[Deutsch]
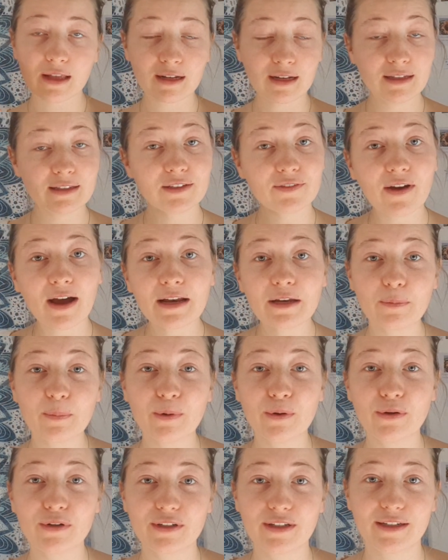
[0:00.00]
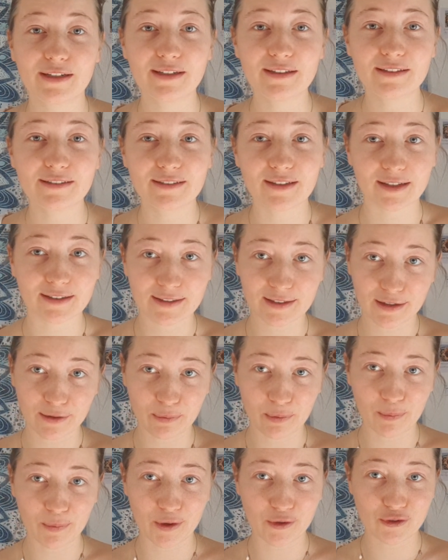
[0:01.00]
Der zweite Punkt ist, dass ich im
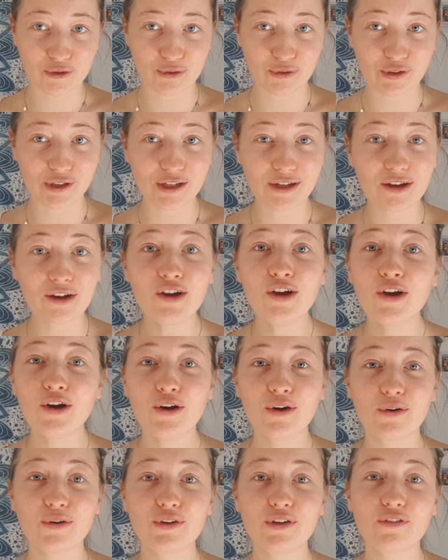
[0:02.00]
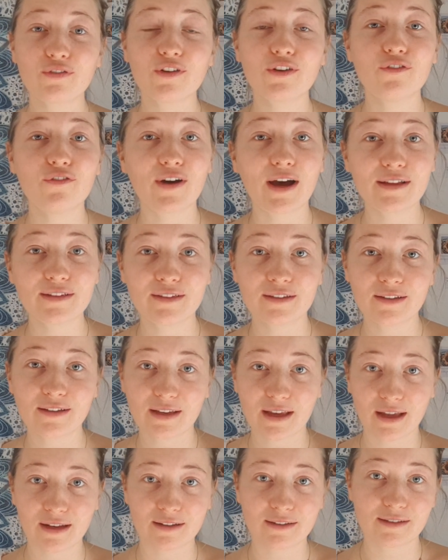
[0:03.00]
Moment studiere und ich würde wahnsinnig
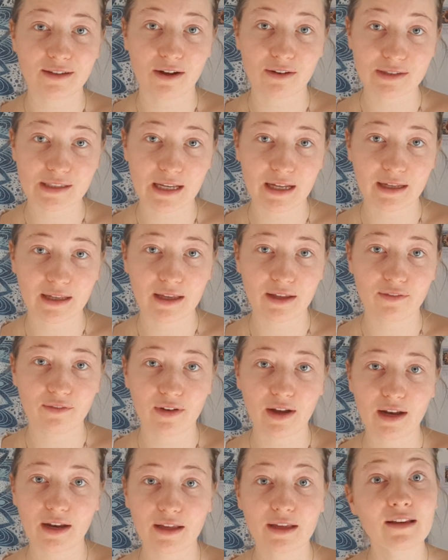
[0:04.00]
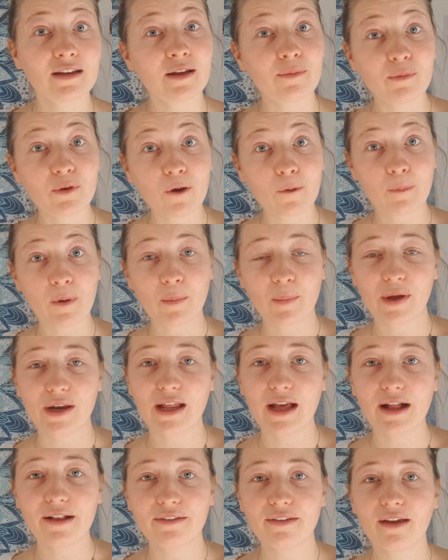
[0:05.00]
gerne ins Ausland gehen, weil ich lebe noch bei meinen
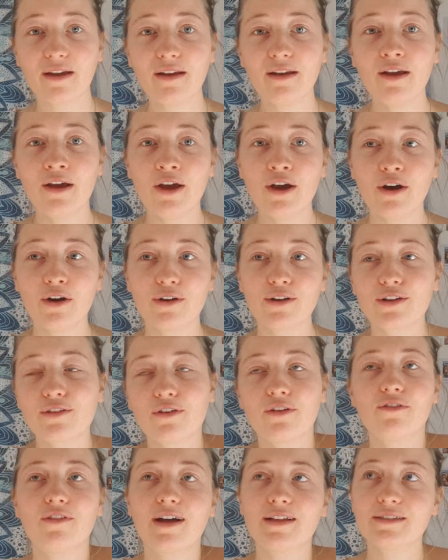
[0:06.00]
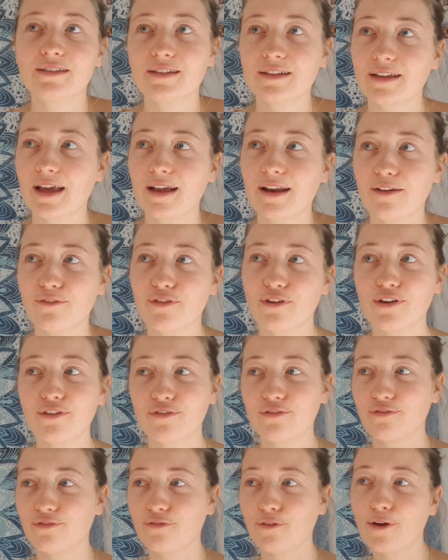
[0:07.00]
Eltern und ich würde wahnsinnig gerne einfach
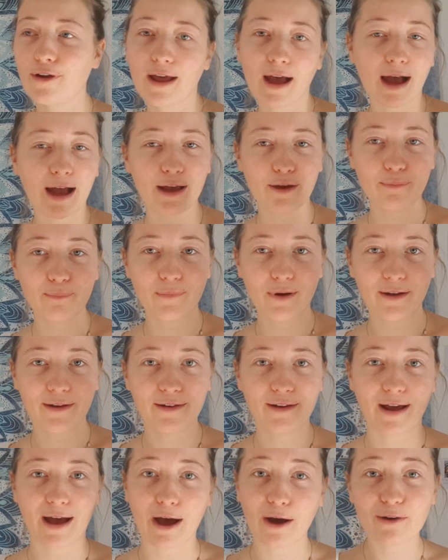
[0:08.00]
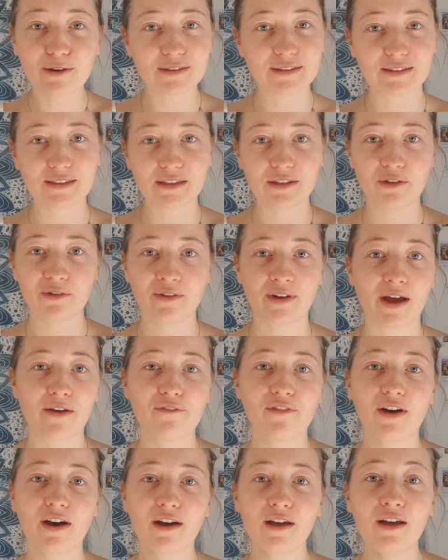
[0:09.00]
von daheim mal ausziehen und
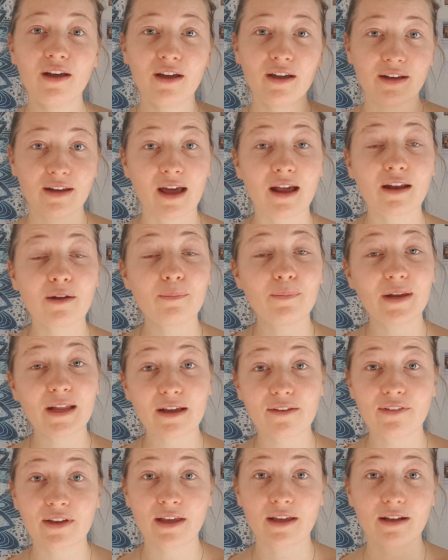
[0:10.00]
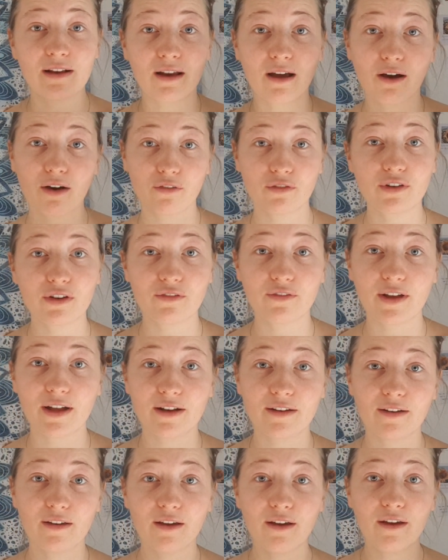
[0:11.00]
einfach einen anderen Blickwinkel auf die
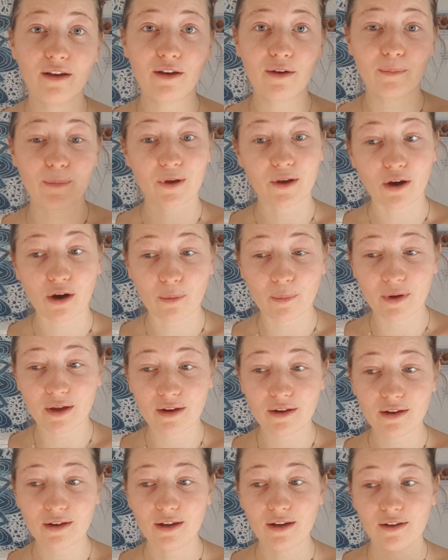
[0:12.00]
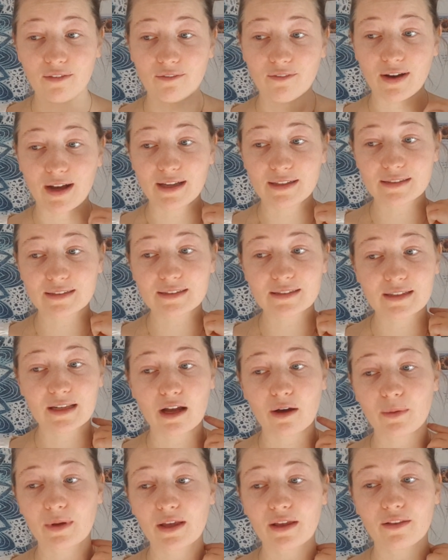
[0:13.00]
Welt bekommen, weil es ist,
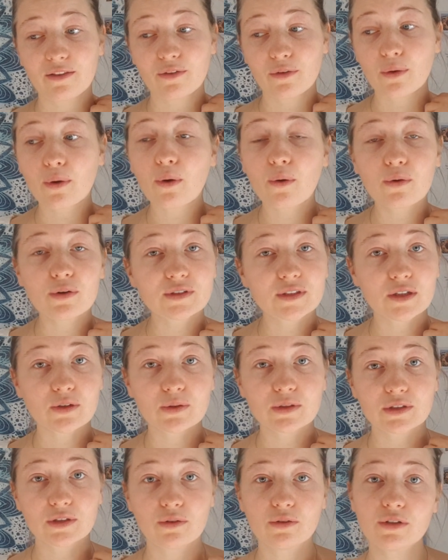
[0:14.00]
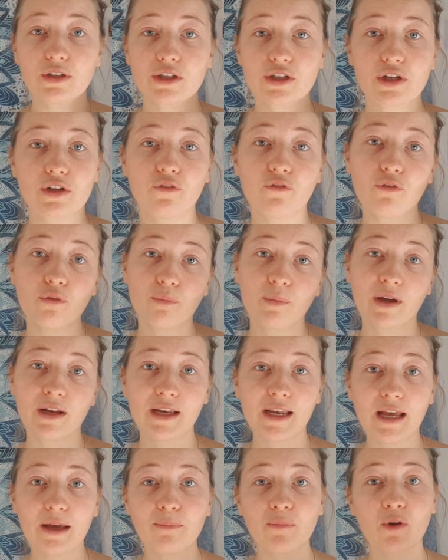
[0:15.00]
glaube ich, ein großer, großer Unterschied, wo man
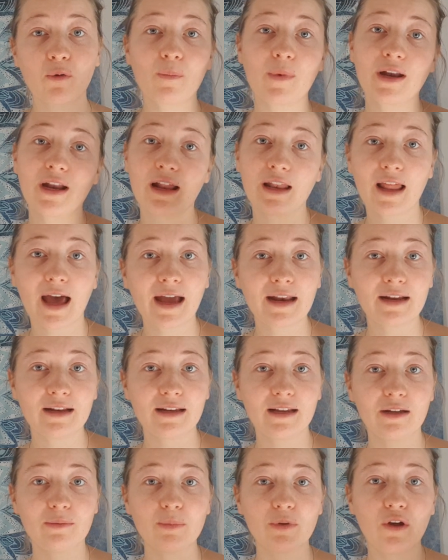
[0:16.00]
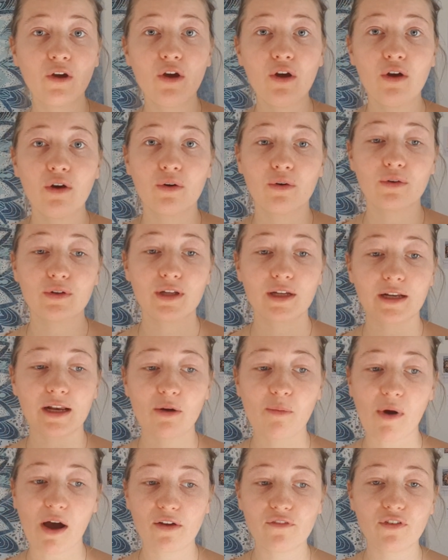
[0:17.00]
lebt, ob man alleine lebt. Und ich
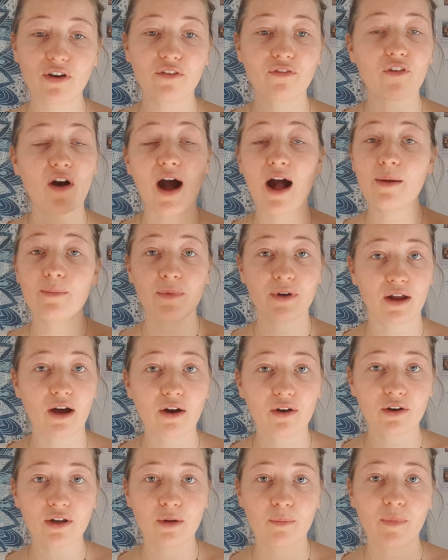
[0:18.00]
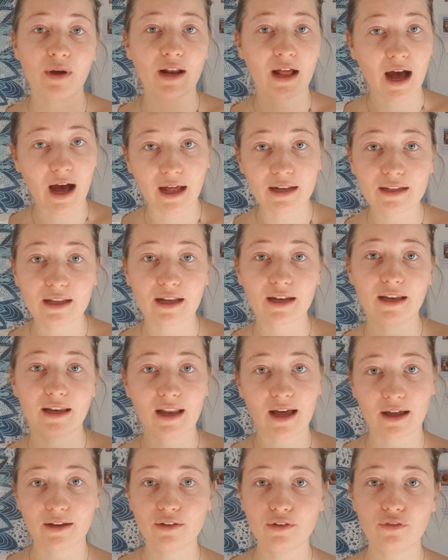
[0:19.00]
glaube einfach, vor allem auch in einem anderen
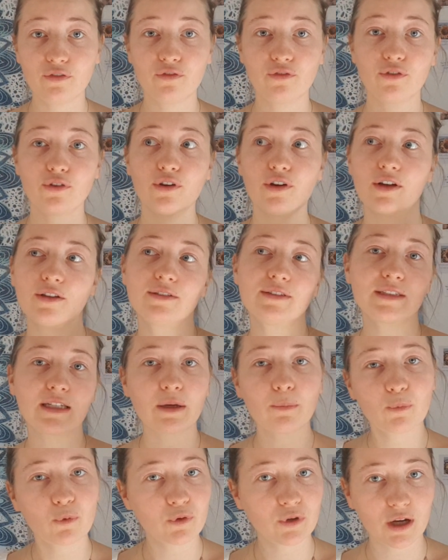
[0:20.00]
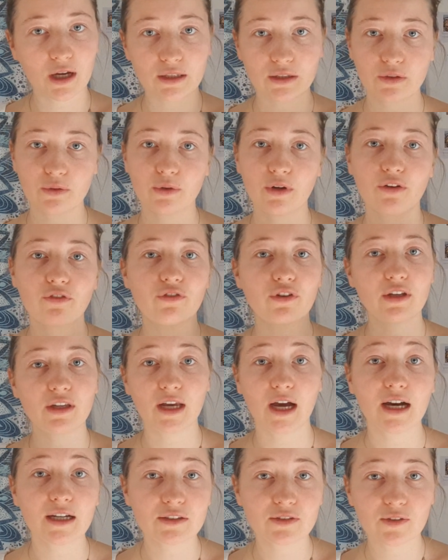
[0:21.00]
Land für zehn Monate oder für ein
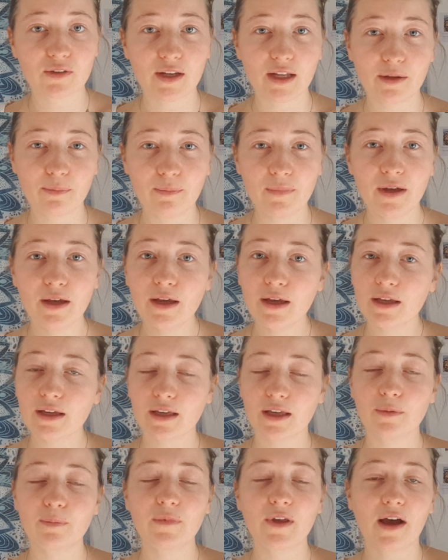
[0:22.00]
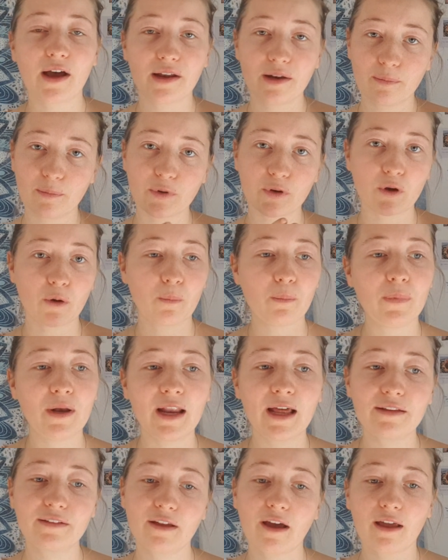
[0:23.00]
Jahr zu leben, gibt einem ein
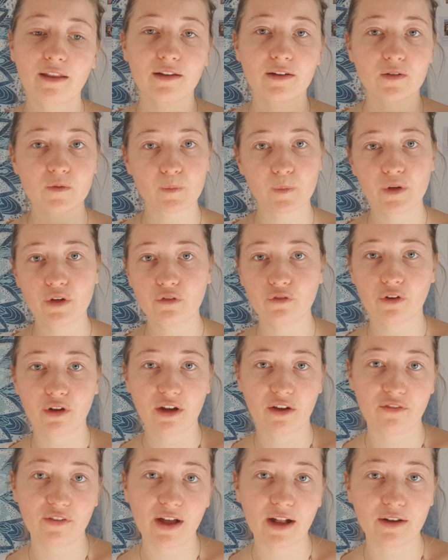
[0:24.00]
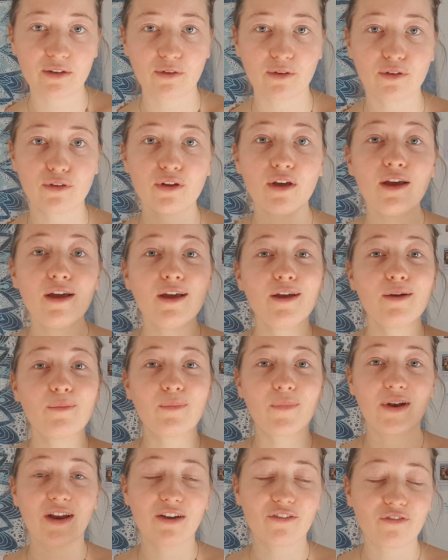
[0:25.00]
komplett anderes Bild von der Welt. Und
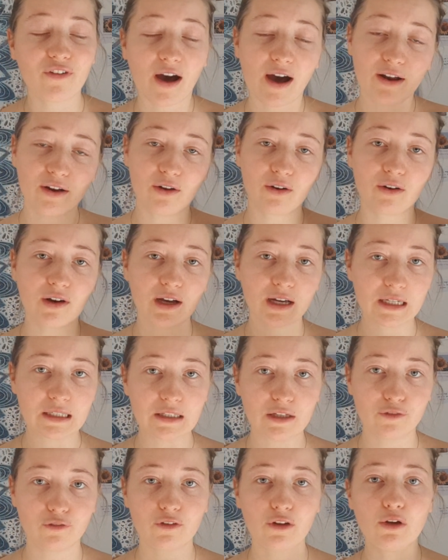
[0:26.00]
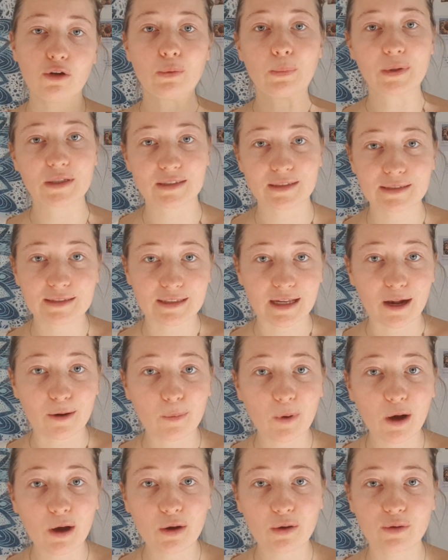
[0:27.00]
man erfahrt auch richtig viel über sich
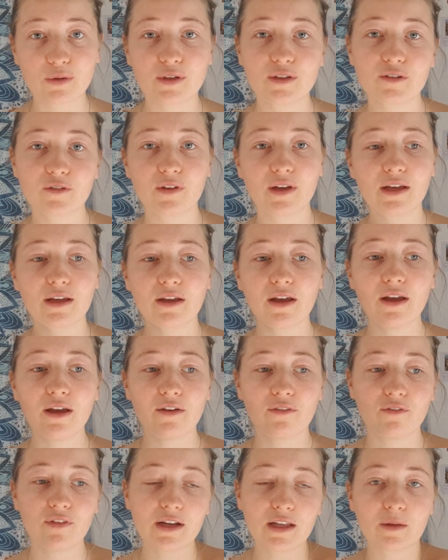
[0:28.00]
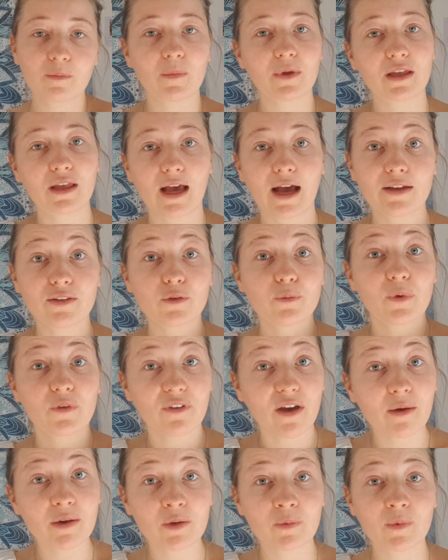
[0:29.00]
selber und deswegen will ich mich, also
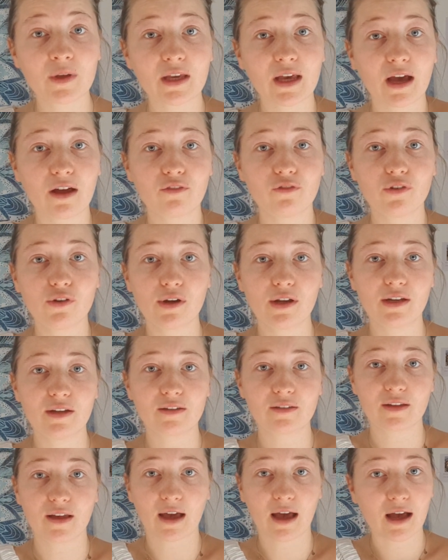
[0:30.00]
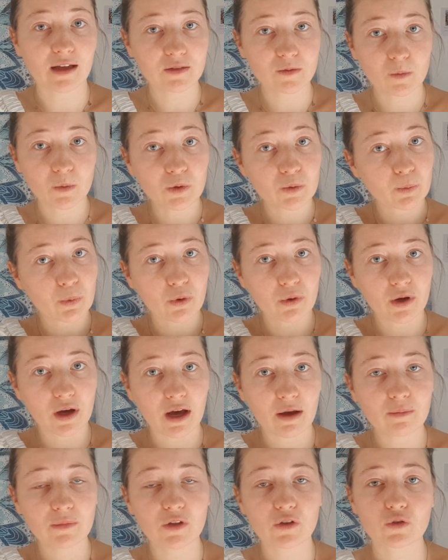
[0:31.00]
bewerbe ich mich gerade für das
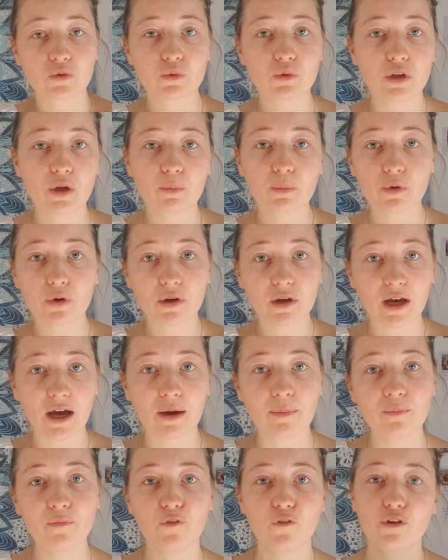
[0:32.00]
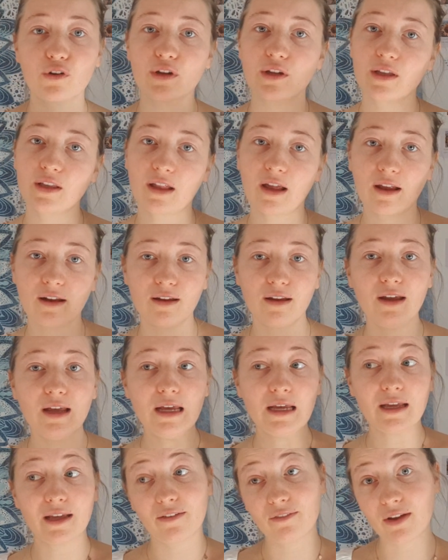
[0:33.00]
Erasmus-Programm, das Studienprogramm, wo ich dann
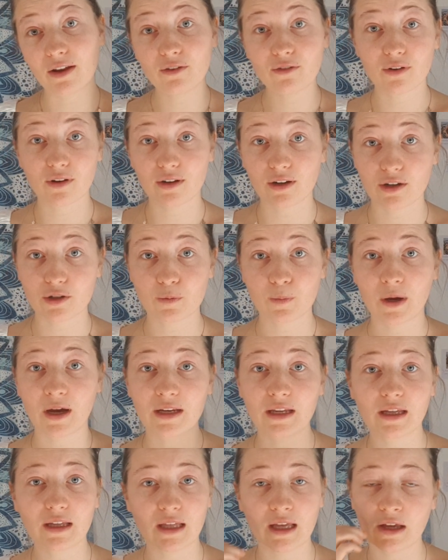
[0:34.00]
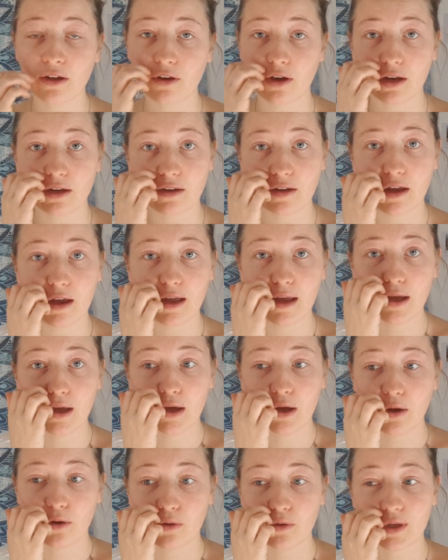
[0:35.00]
eventuell nach Spanien gehen könnte
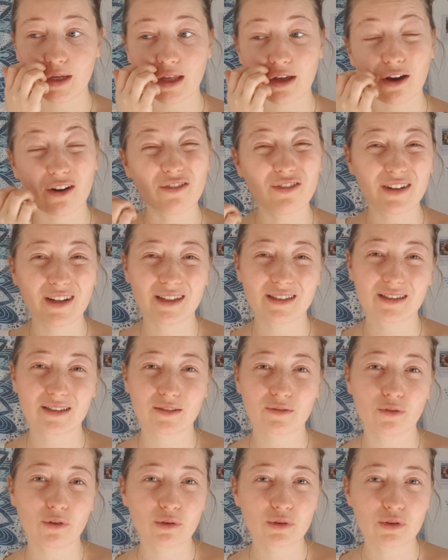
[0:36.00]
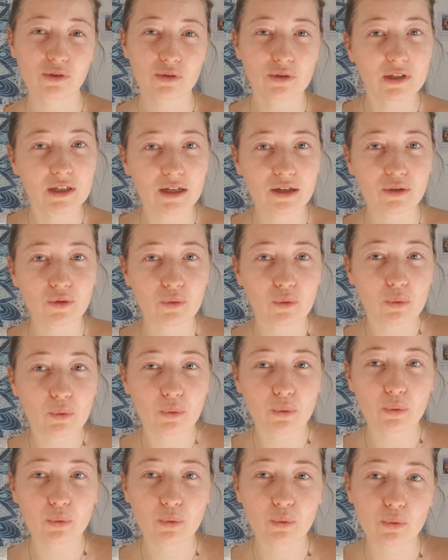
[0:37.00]
und ich hoffe, dass es funktioniert
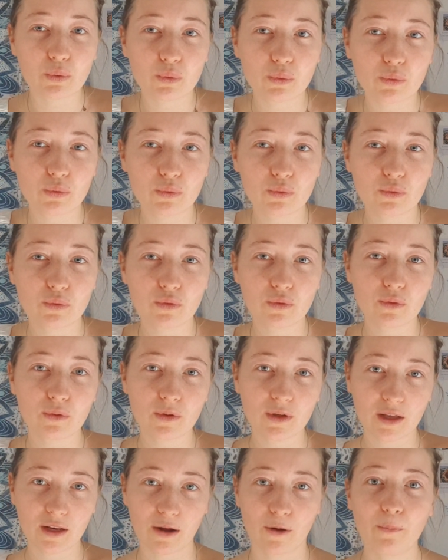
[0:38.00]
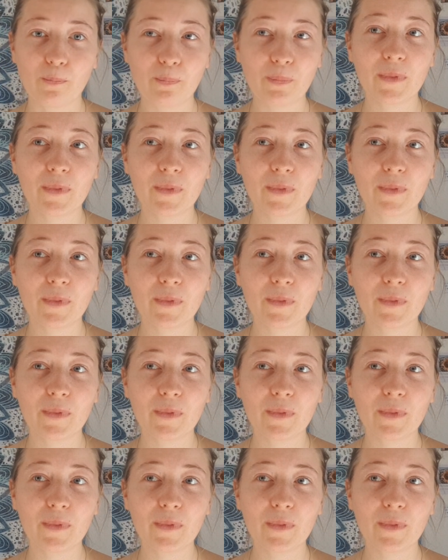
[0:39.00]
und genau.